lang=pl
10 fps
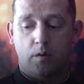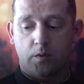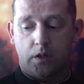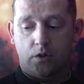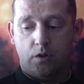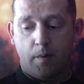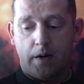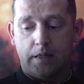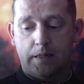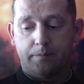im
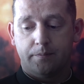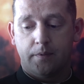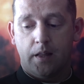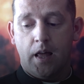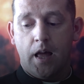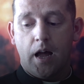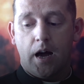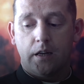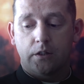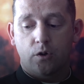zatrzymane.
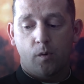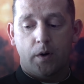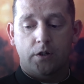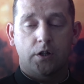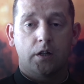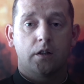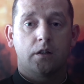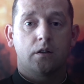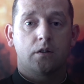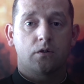Ale Tomasz,
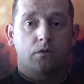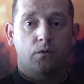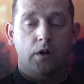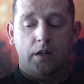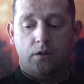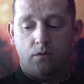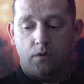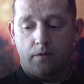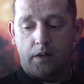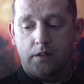jeden z dwunastu,
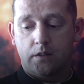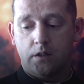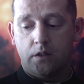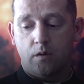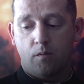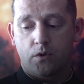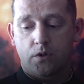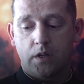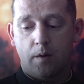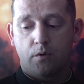zwany
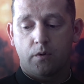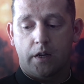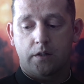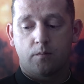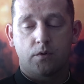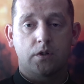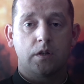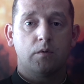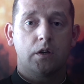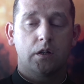Didymos, nie był razem z
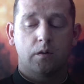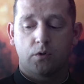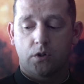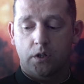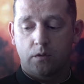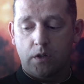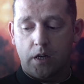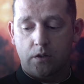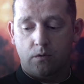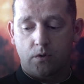nimi, kiedy przyszedł
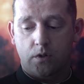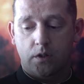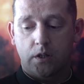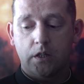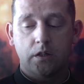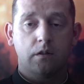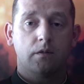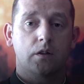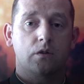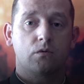Jezus. Inni
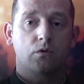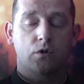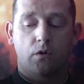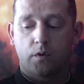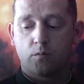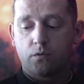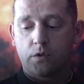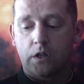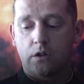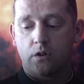więc uczniowie
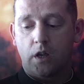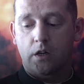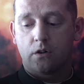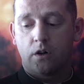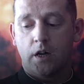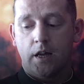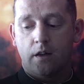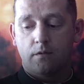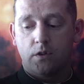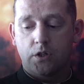mówili do niego:
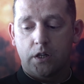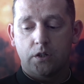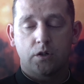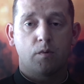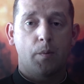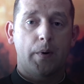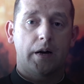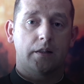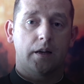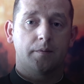Widzieliśmy
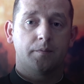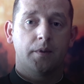Pana.